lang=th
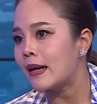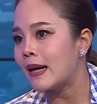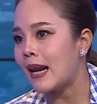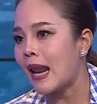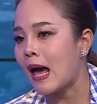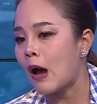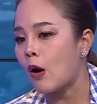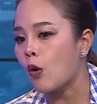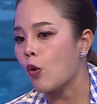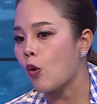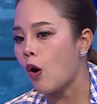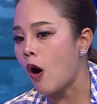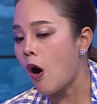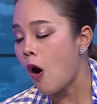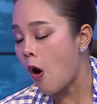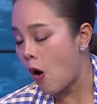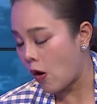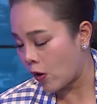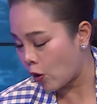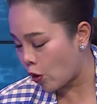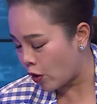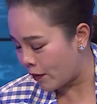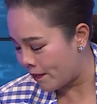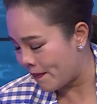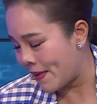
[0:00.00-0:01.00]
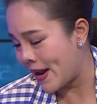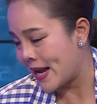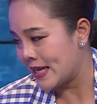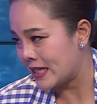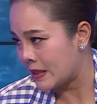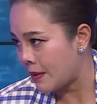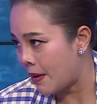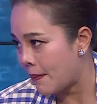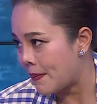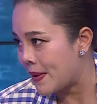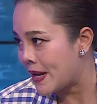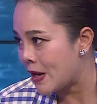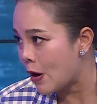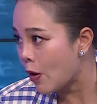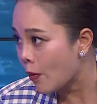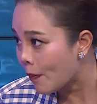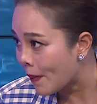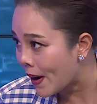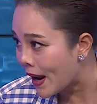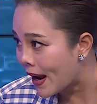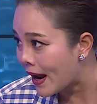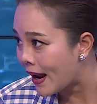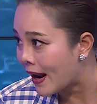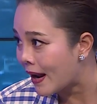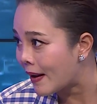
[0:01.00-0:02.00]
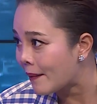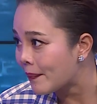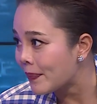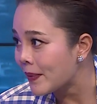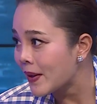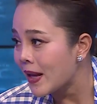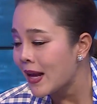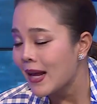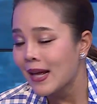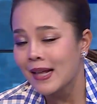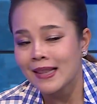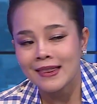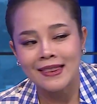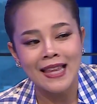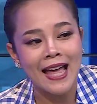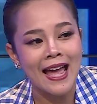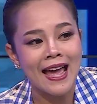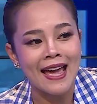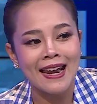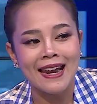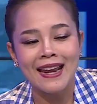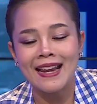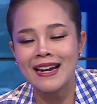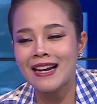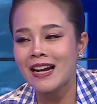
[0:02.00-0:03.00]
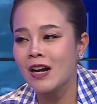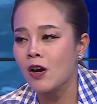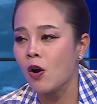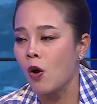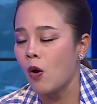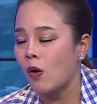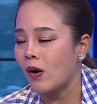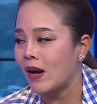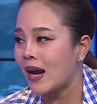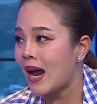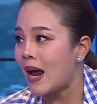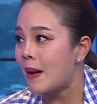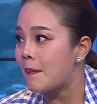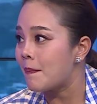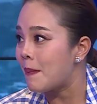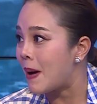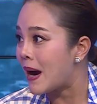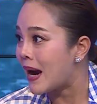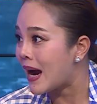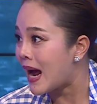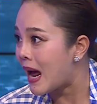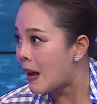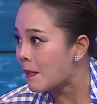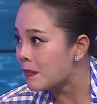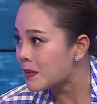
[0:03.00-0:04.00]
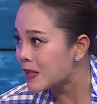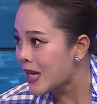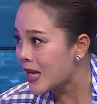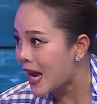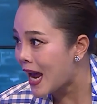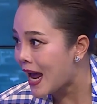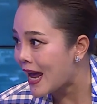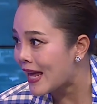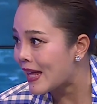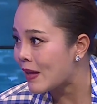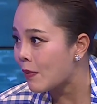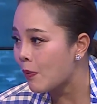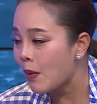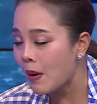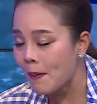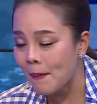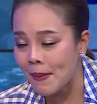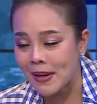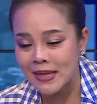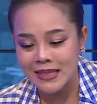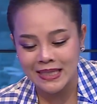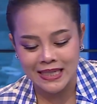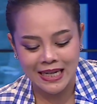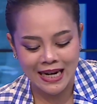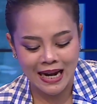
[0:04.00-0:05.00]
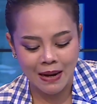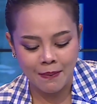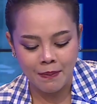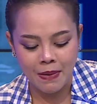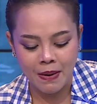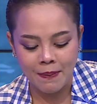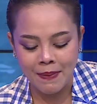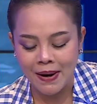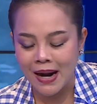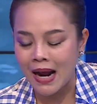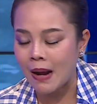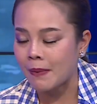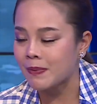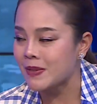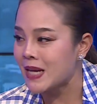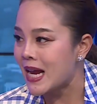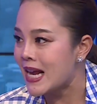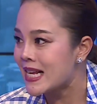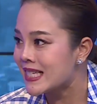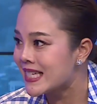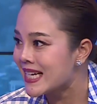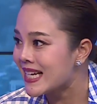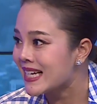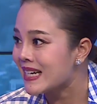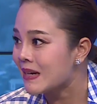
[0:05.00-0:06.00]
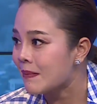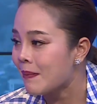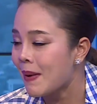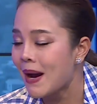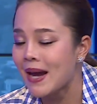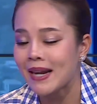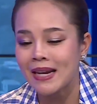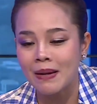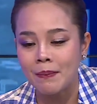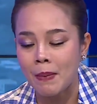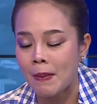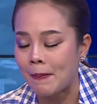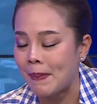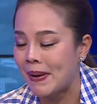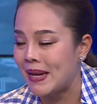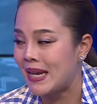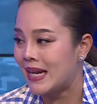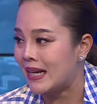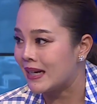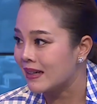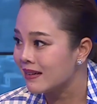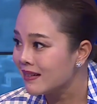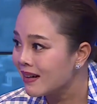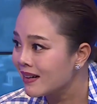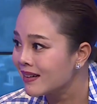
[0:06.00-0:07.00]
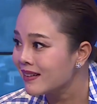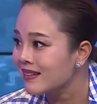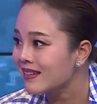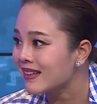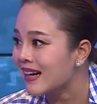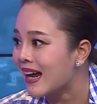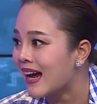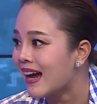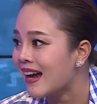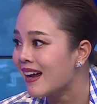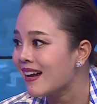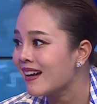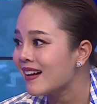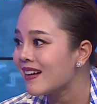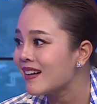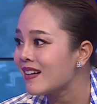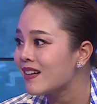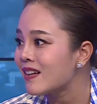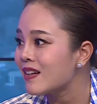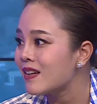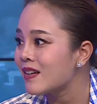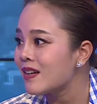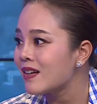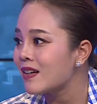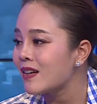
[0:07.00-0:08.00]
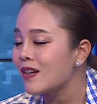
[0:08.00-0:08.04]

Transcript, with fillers: เราออกกฎหมายฉบับนี้ออกมาใช่ แต่ในเรื่องของการบังคับใช้ว่ามันจะนำมาบังคับใช้จริงหรือไม่เนี่ยมันเป็นอีกเรื่องหนึ่งนะใช่